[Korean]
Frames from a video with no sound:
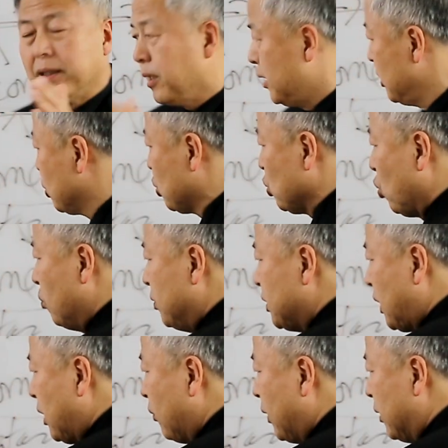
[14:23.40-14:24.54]
이
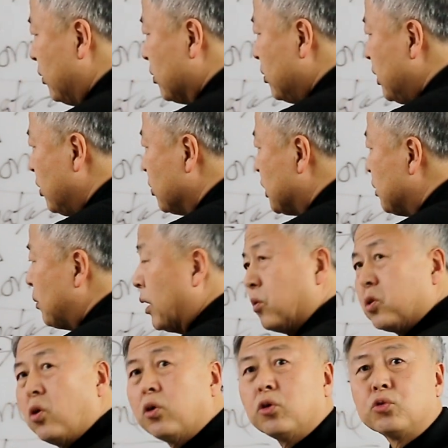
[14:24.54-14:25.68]
소문자라고 하는 것은 이것이 바로
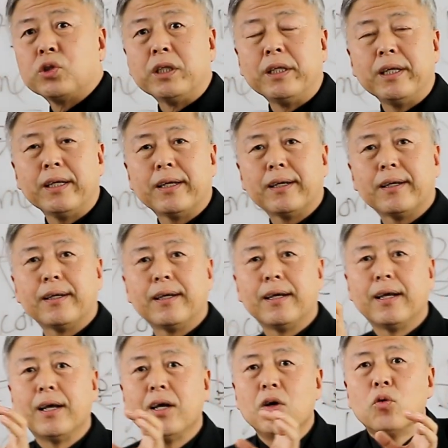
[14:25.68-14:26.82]
성육신이
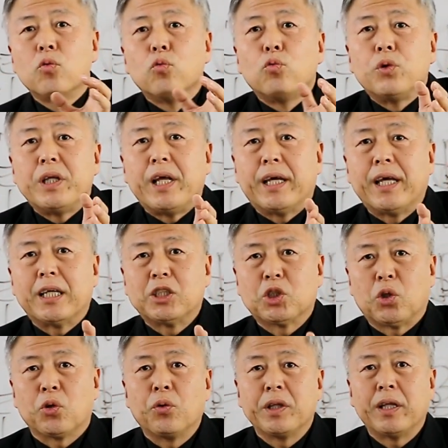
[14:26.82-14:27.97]
우리에게
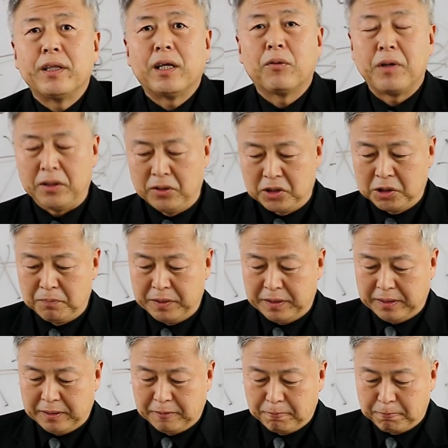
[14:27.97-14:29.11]
적용된다고 하는
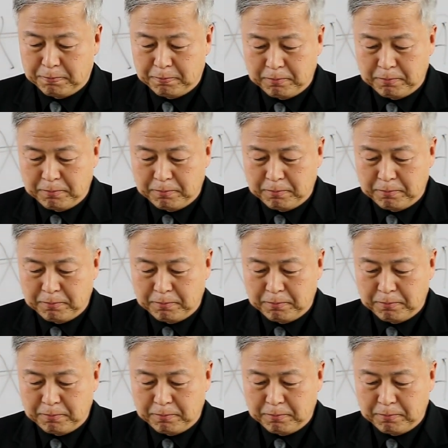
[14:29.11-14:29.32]
것입니다.